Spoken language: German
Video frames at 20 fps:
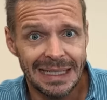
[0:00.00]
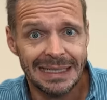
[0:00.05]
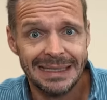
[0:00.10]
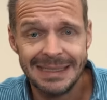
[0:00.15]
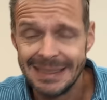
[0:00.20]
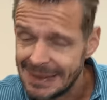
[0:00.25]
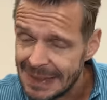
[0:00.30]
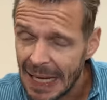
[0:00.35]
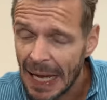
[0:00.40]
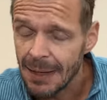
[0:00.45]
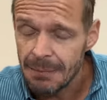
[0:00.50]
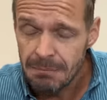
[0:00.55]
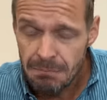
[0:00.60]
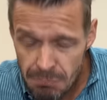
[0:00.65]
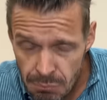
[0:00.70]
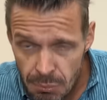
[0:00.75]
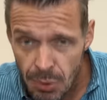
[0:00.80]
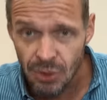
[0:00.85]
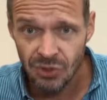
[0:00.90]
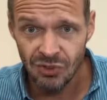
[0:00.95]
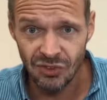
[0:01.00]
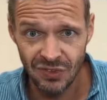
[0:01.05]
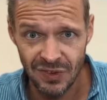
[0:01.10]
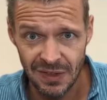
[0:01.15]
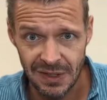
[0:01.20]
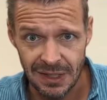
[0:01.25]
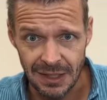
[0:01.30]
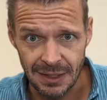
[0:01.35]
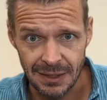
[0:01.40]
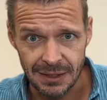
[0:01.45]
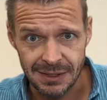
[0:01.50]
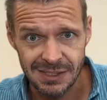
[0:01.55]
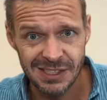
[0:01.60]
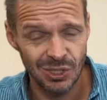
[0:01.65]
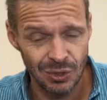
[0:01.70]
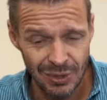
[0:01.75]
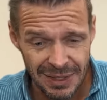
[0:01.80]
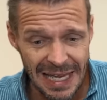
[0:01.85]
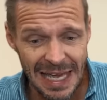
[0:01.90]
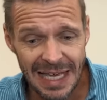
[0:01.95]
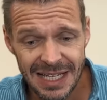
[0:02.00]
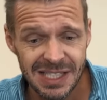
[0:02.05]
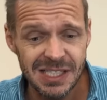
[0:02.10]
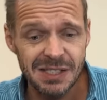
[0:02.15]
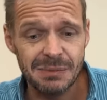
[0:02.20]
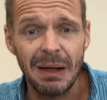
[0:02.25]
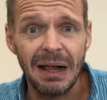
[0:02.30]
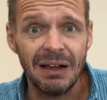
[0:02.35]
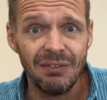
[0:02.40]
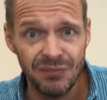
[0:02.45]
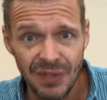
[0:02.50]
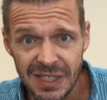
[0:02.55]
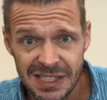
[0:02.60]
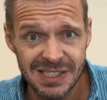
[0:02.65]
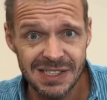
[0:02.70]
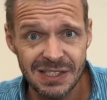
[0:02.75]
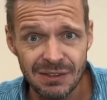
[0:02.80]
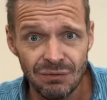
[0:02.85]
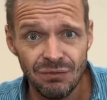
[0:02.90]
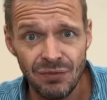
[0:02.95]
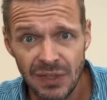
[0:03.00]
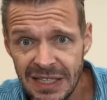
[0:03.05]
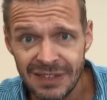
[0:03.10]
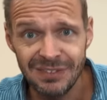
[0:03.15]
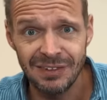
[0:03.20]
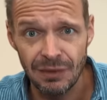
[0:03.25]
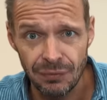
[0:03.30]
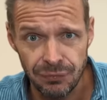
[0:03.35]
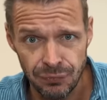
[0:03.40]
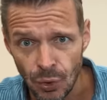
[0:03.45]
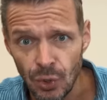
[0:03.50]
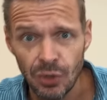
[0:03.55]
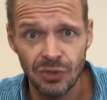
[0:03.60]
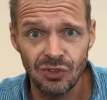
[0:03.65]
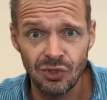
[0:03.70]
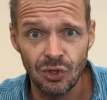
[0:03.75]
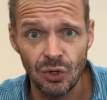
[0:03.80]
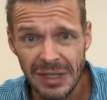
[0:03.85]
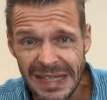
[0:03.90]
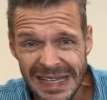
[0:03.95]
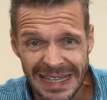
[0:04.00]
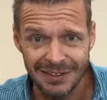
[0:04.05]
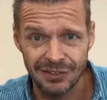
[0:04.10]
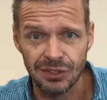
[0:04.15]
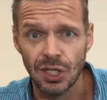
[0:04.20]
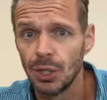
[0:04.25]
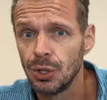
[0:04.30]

dann müsst ihr zunächst mal wissen, wie sie funktioniert.